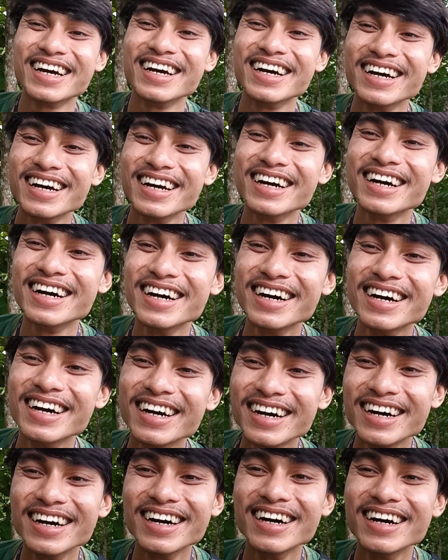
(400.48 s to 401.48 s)
Eh,
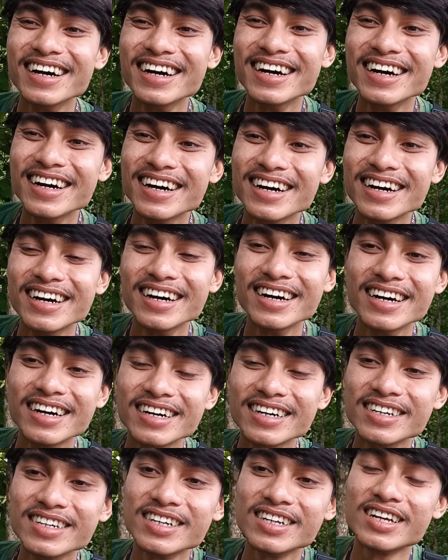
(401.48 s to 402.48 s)
balap road
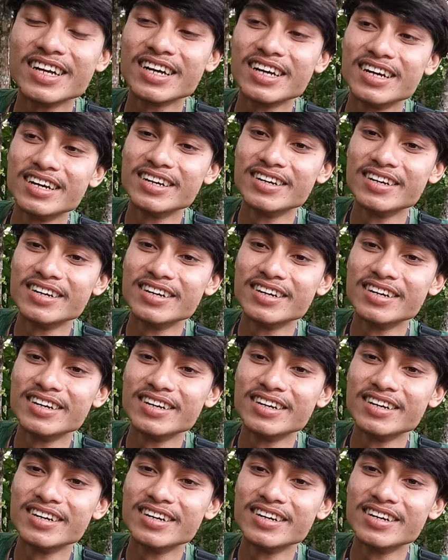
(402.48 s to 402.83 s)
race ya,